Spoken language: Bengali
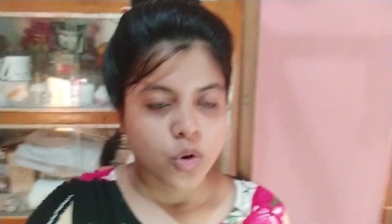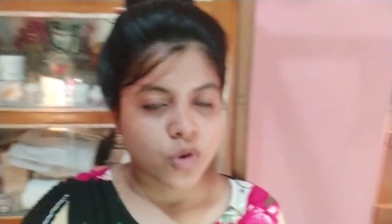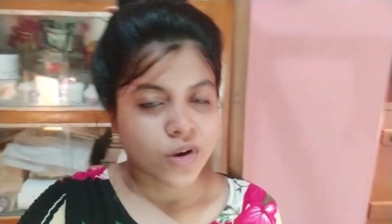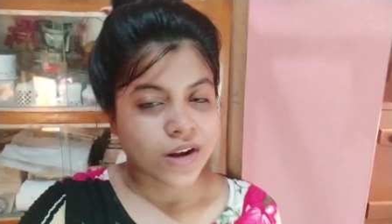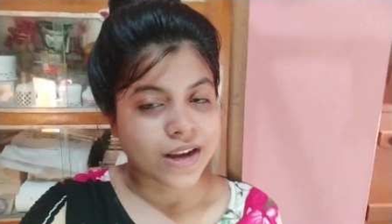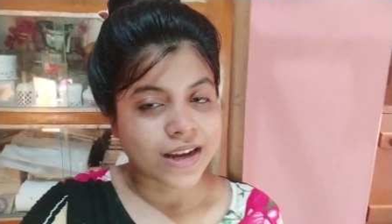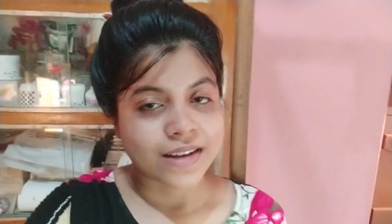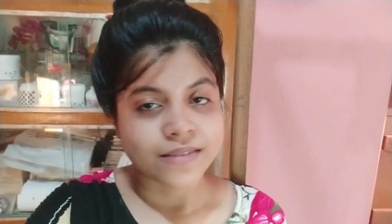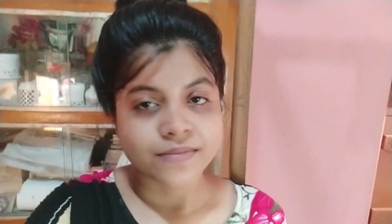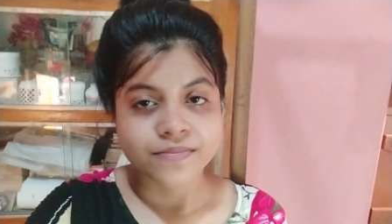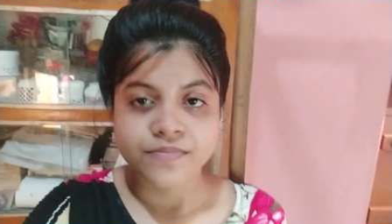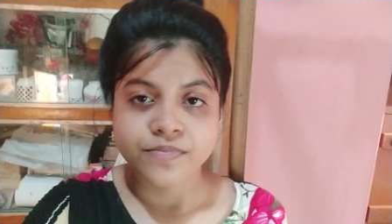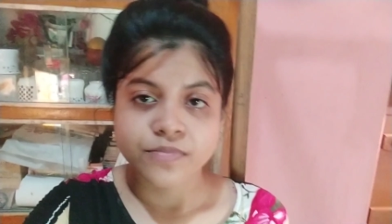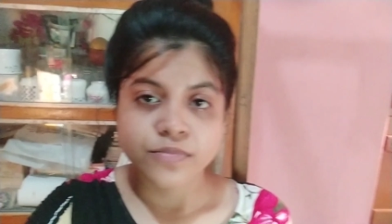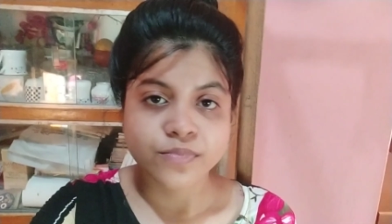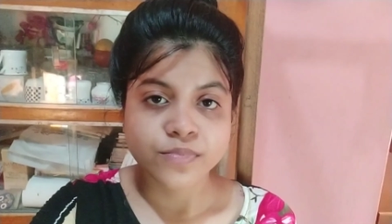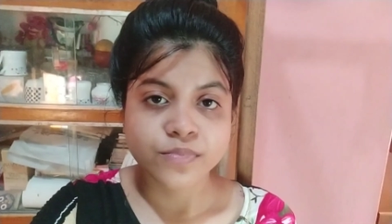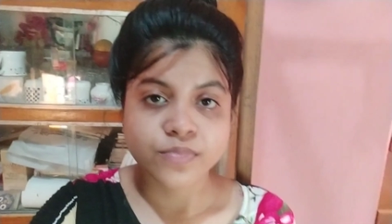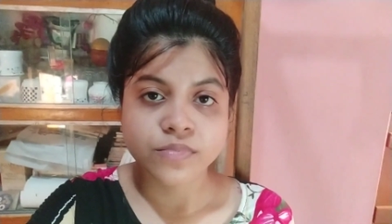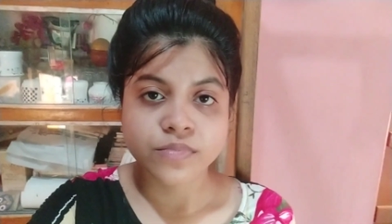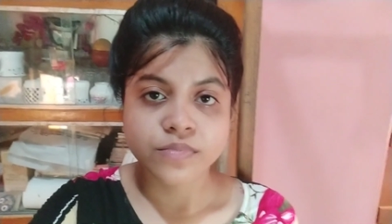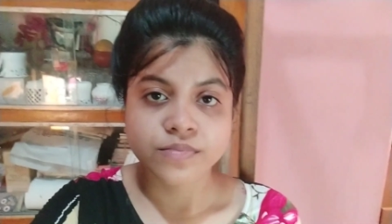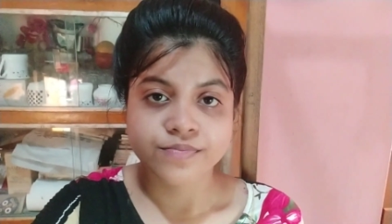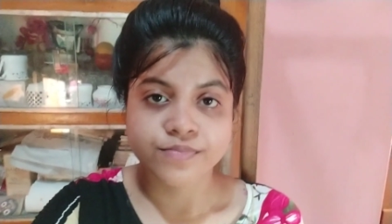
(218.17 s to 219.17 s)
ওকে
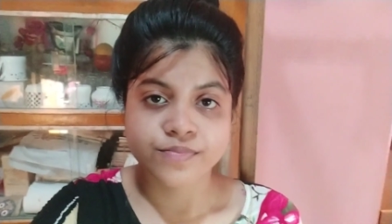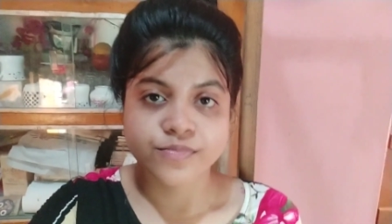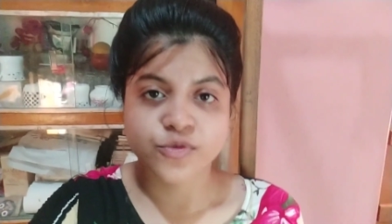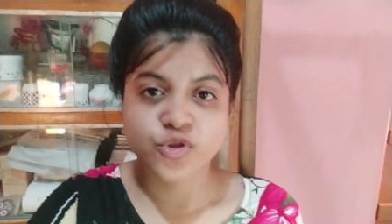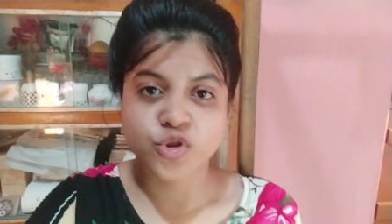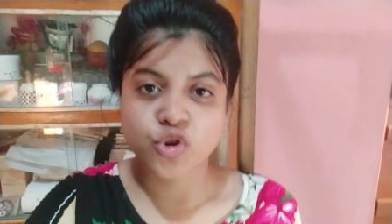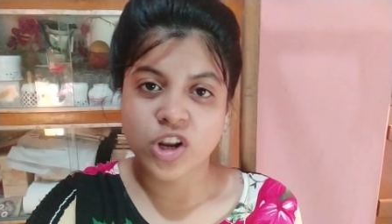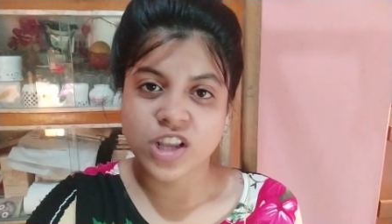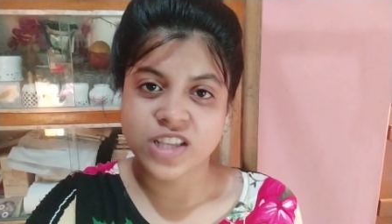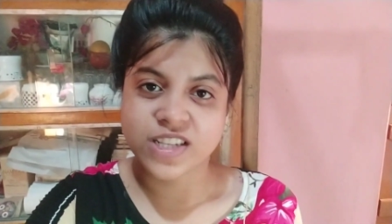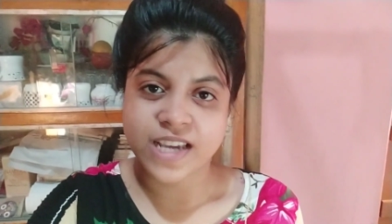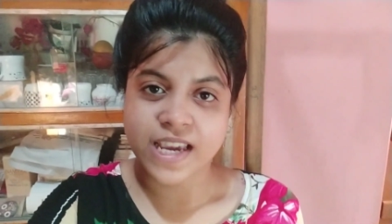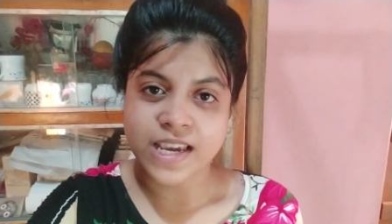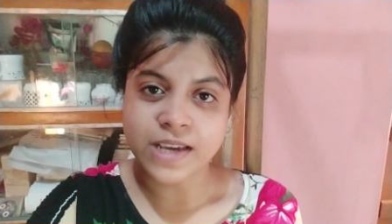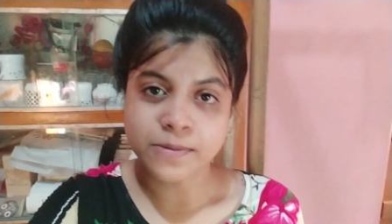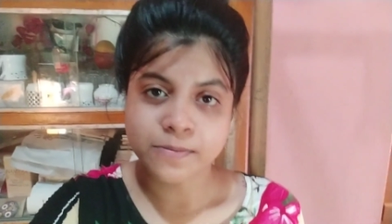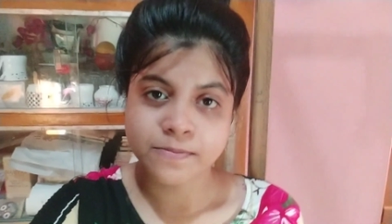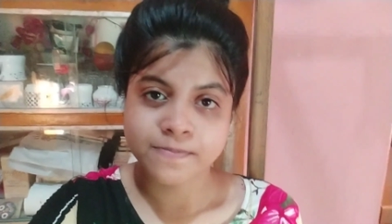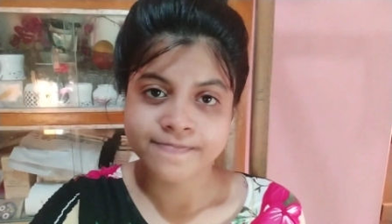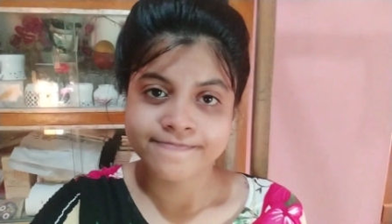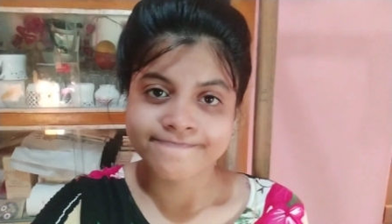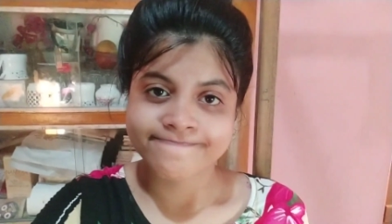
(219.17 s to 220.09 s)
চলে যাই